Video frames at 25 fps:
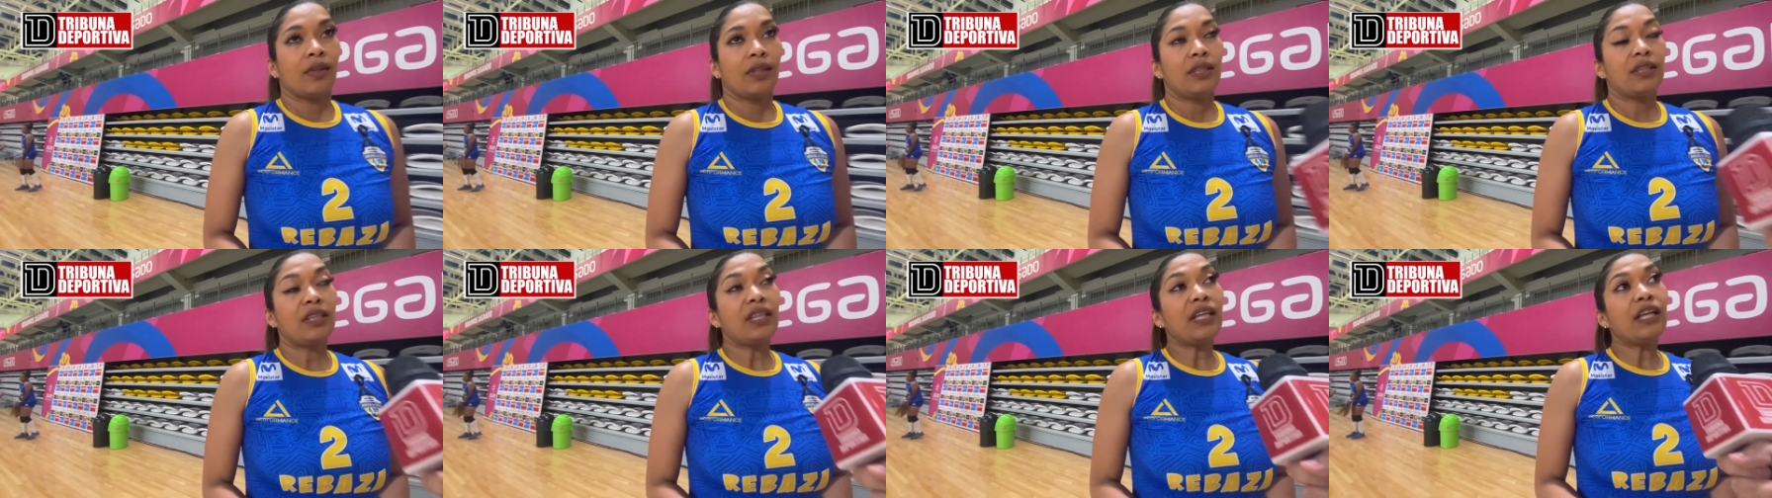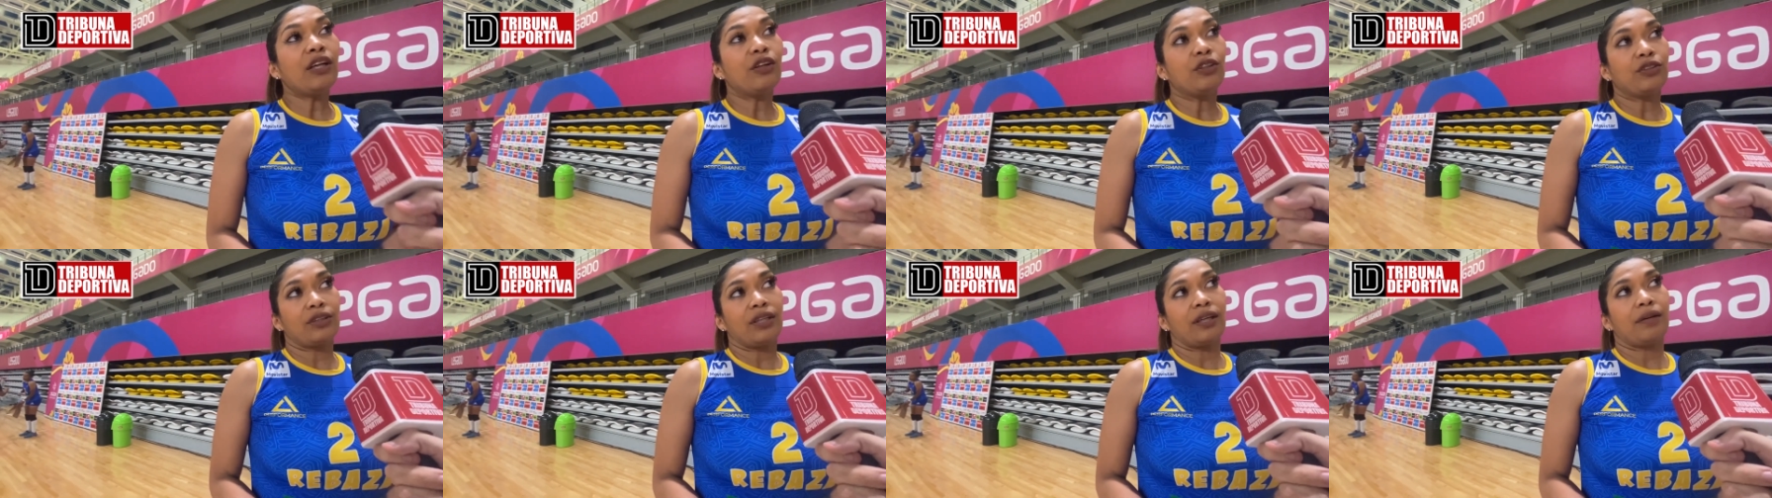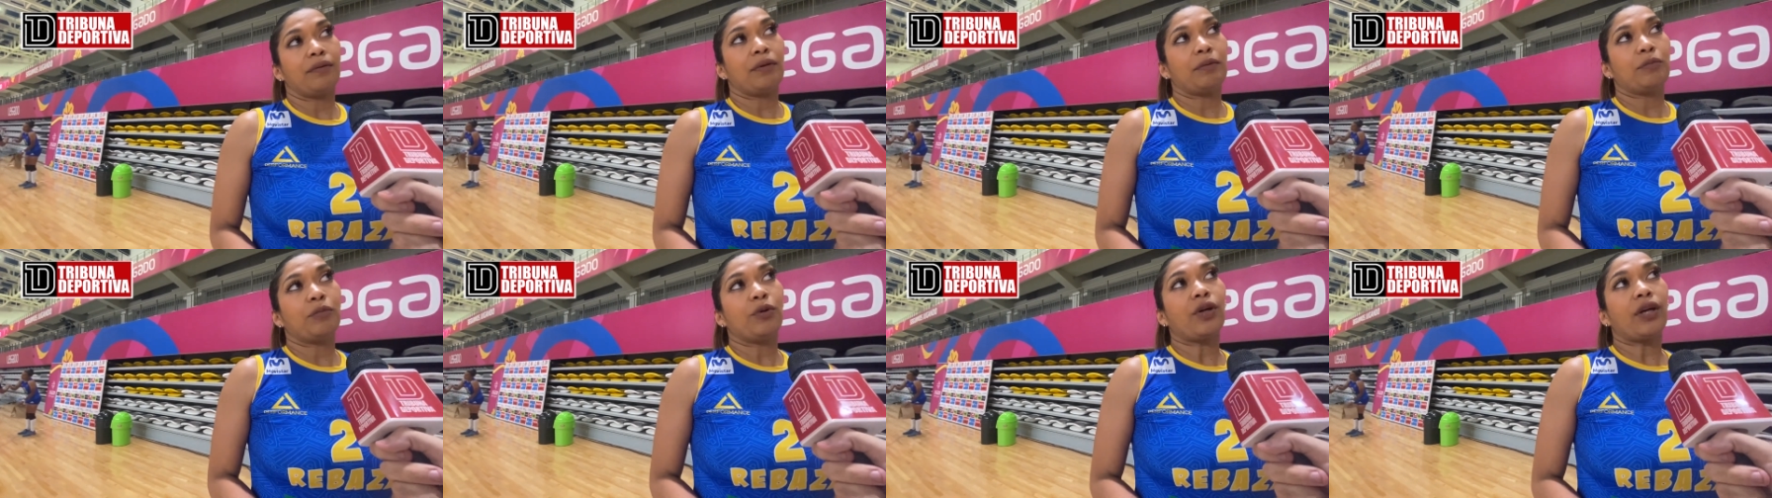Sí, o sea,
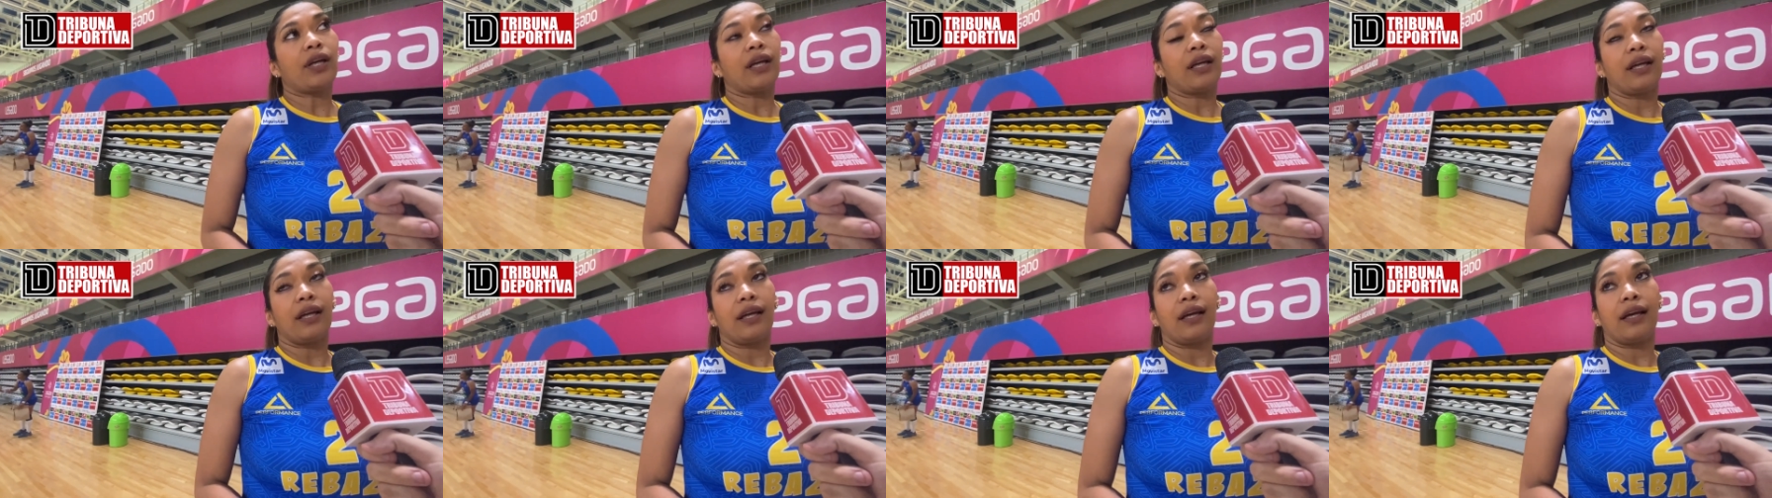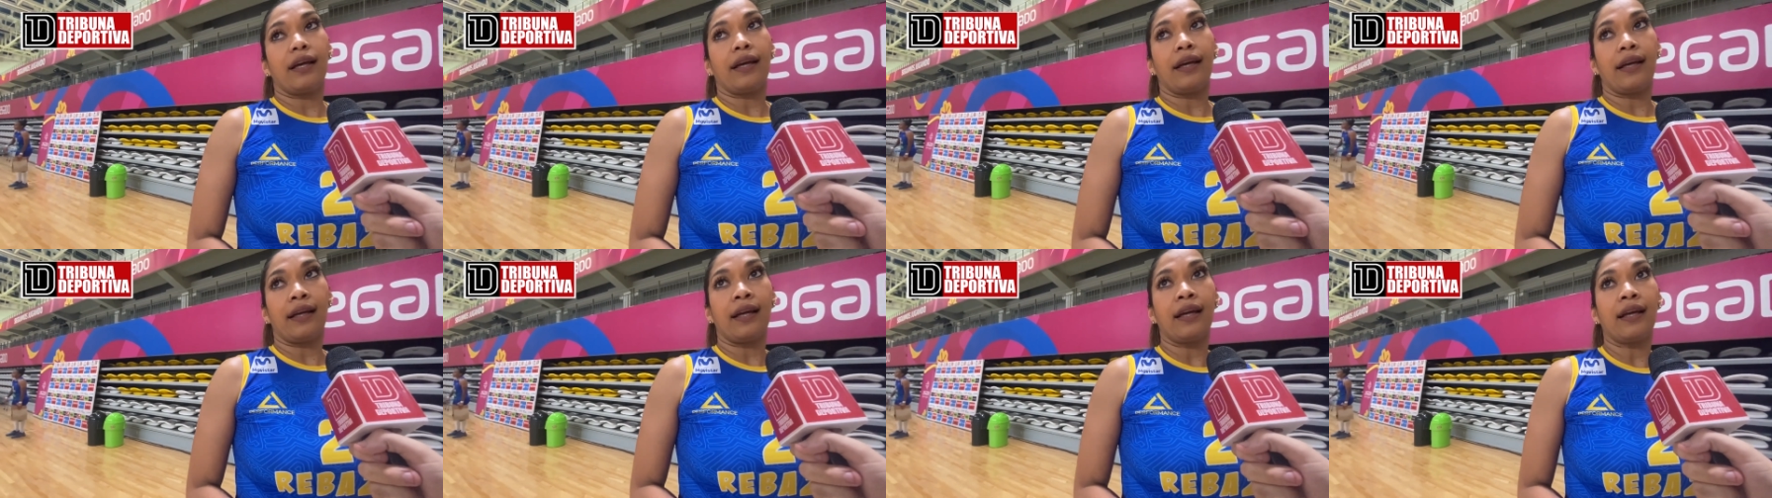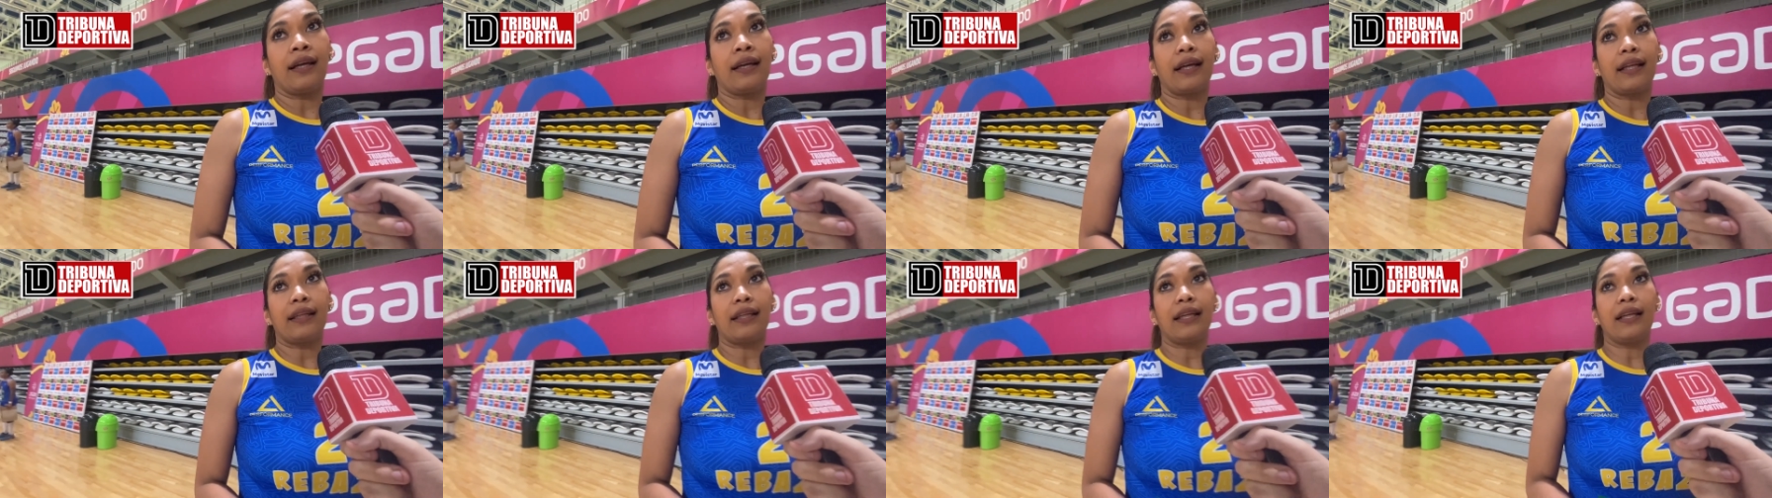vimos que
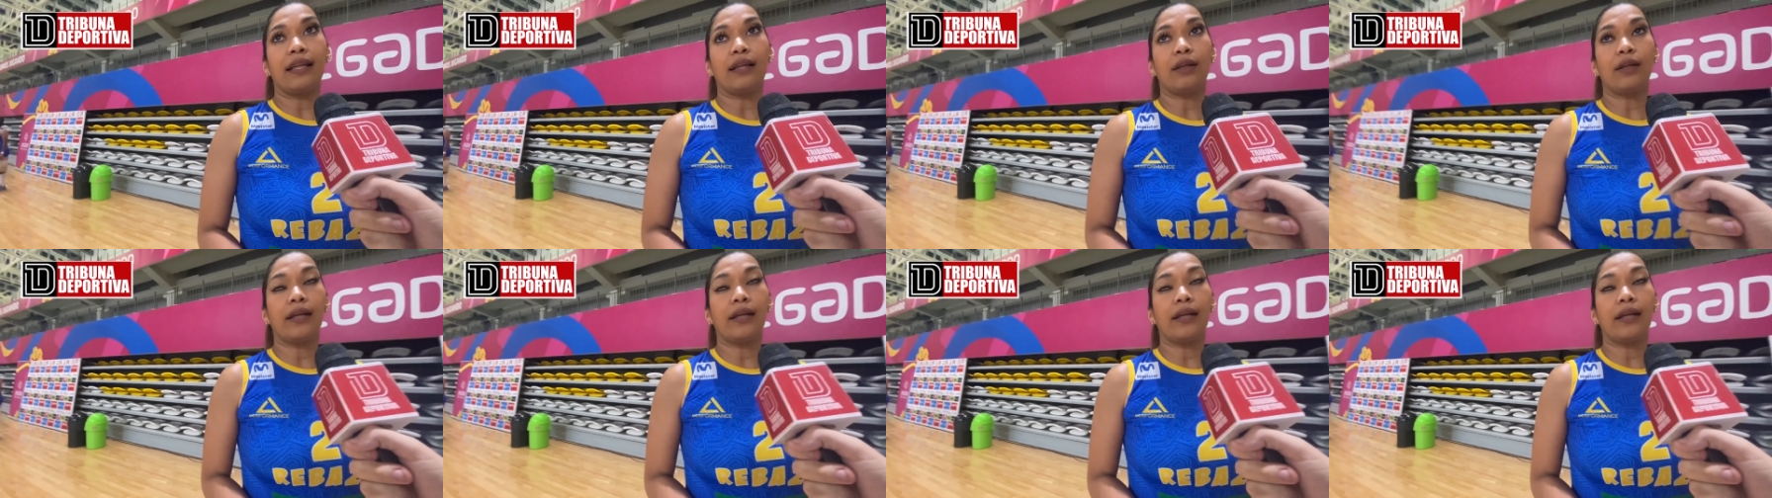que tienen